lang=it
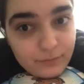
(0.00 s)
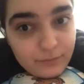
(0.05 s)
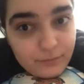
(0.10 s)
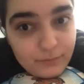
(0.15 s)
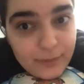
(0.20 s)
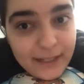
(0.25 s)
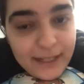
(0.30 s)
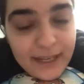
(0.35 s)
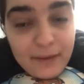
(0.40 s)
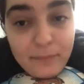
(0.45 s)

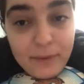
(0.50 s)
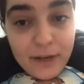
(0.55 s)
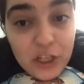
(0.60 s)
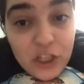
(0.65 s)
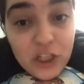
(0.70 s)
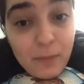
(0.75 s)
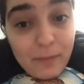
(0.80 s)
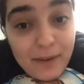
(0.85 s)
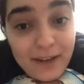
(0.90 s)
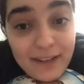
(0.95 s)
perché il
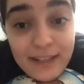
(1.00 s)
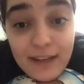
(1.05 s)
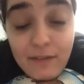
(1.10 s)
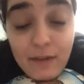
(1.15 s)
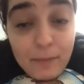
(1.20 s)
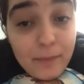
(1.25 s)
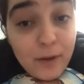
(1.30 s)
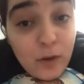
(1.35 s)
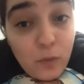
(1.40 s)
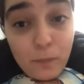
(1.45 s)
Brescia meritava
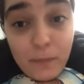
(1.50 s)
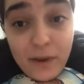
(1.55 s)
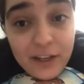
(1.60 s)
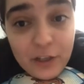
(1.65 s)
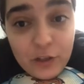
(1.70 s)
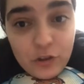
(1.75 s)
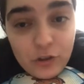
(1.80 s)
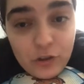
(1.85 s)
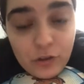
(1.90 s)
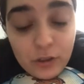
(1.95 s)
almeno un
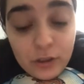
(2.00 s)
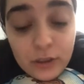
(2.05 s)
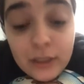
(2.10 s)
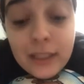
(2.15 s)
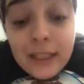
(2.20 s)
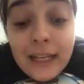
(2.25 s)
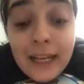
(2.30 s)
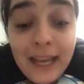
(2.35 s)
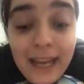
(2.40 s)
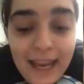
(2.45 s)
pareggio
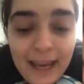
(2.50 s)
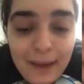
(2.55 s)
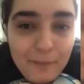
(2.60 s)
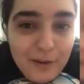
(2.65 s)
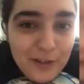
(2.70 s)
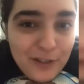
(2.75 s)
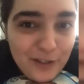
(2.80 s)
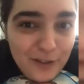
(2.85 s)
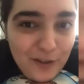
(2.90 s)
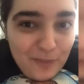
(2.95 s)
e
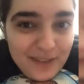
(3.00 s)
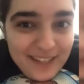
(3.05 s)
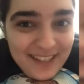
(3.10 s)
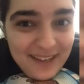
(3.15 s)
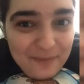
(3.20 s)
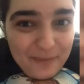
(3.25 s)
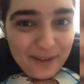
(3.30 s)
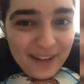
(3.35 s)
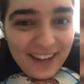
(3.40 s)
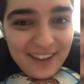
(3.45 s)
invece come
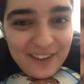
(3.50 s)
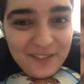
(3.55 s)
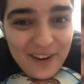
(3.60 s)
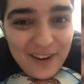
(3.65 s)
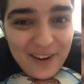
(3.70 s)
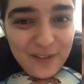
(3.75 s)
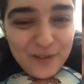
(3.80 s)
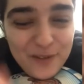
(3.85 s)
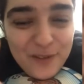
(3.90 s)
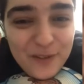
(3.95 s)
sempre la
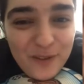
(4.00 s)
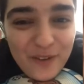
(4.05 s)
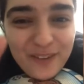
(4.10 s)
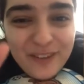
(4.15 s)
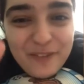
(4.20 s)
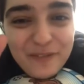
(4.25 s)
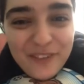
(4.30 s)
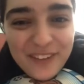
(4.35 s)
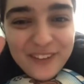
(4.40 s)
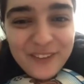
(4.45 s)
Juventus con
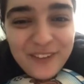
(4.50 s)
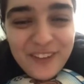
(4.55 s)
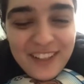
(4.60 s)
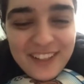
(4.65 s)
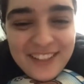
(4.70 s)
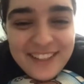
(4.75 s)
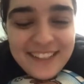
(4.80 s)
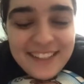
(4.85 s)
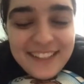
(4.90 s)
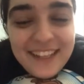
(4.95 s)
il
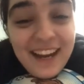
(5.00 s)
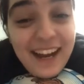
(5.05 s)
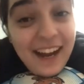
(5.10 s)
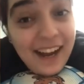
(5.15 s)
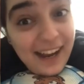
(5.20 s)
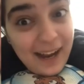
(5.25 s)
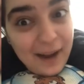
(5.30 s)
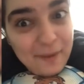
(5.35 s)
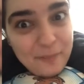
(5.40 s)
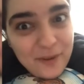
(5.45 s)
fattore C
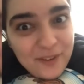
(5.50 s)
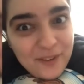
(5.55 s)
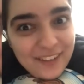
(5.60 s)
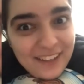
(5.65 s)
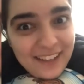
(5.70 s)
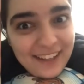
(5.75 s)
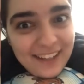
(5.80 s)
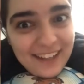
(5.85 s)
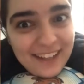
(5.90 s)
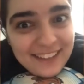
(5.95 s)
ha
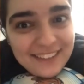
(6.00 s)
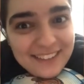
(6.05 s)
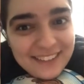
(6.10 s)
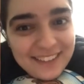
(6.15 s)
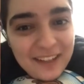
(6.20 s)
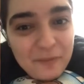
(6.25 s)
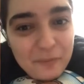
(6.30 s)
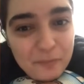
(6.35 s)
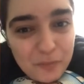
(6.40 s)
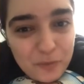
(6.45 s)
portato a casa
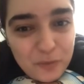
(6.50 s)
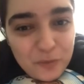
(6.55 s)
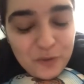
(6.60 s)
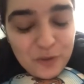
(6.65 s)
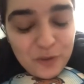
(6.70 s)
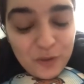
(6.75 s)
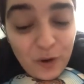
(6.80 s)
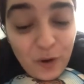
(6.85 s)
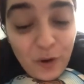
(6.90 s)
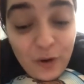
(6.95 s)
3
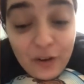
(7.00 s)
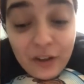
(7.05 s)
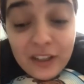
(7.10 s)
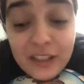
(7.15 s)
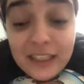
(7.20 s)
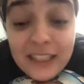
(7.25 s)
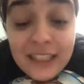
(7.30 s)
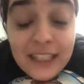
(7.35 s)
punti d'oro.